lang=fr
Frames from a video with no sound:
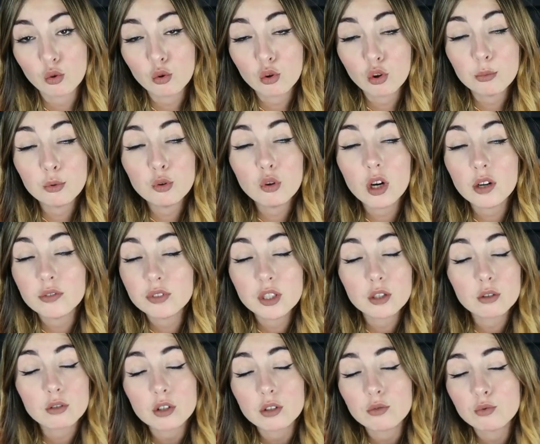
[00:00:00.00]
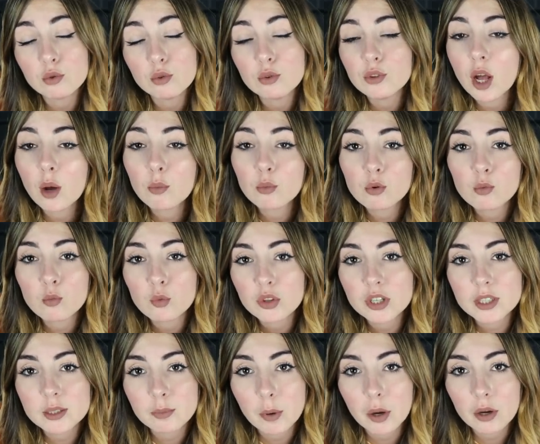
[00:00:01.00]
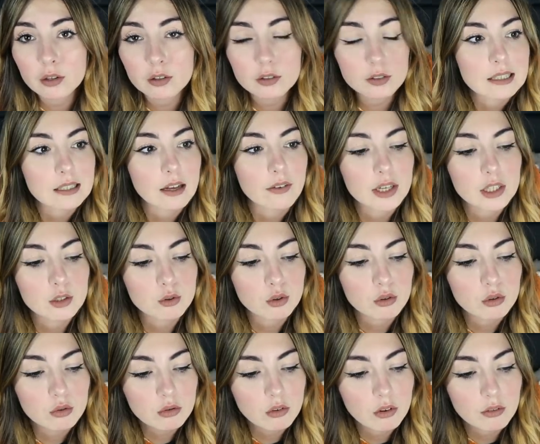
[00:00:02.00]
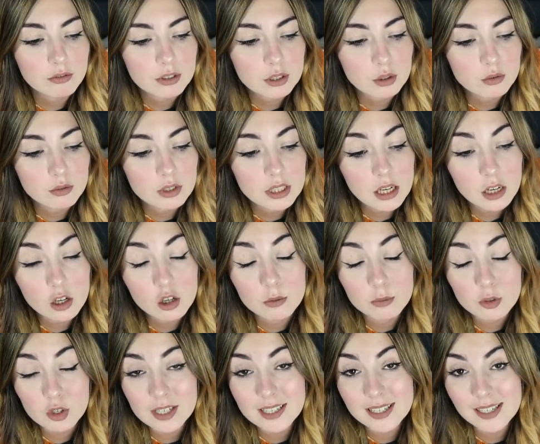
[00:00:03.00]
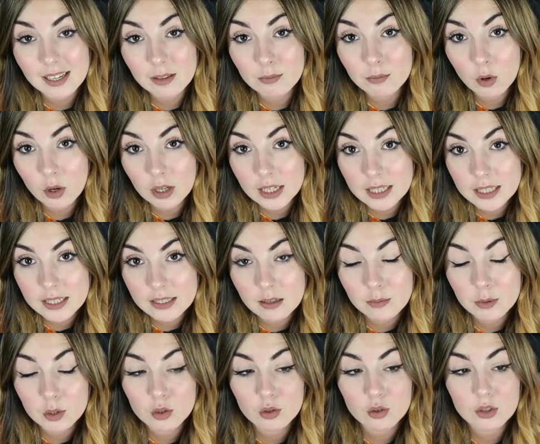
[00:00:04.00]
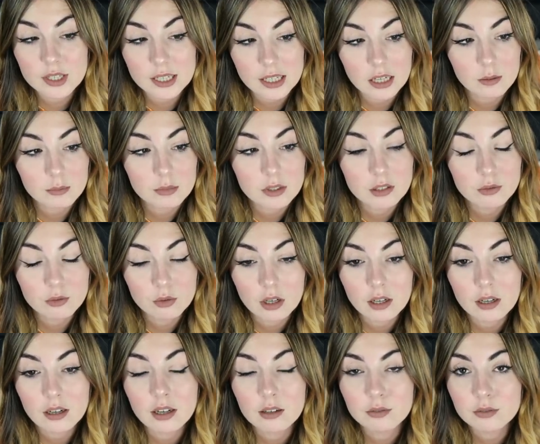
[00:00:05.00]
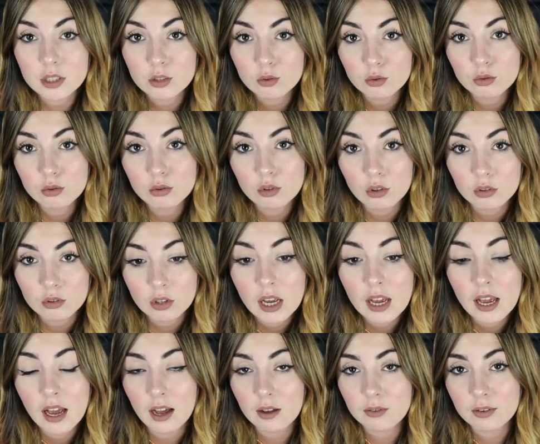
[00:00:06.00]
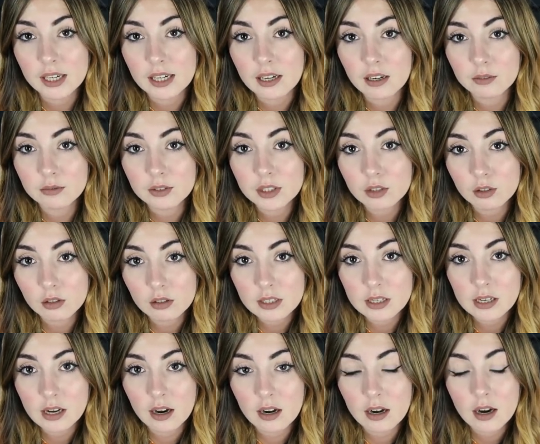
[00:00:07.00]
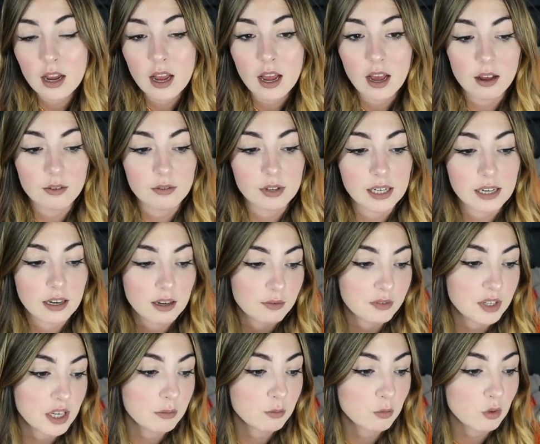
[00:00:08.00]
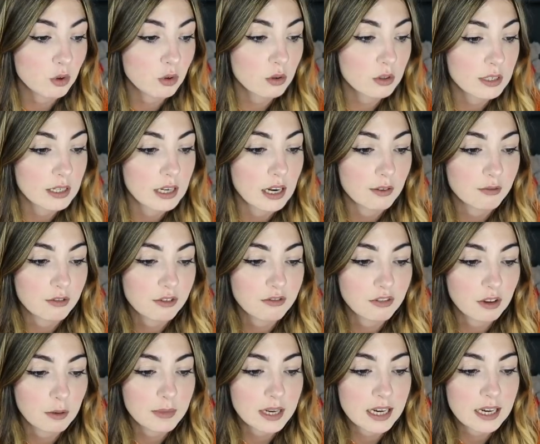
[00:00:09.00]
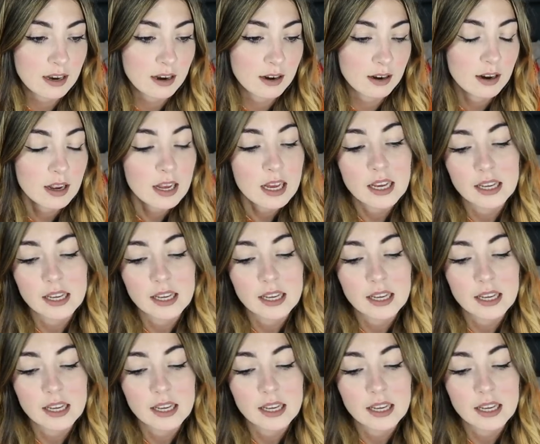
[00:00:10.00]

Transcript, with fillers: Donc le but de la vidéo, c'est de vous donner un peu mon expérience. Ça va être surtout en fait de vous dire comment j'essaie m'organiser parce que je sais comme des fois la vie étudiante avec la vie sociale, avec la vie amoureuse, la vie familiale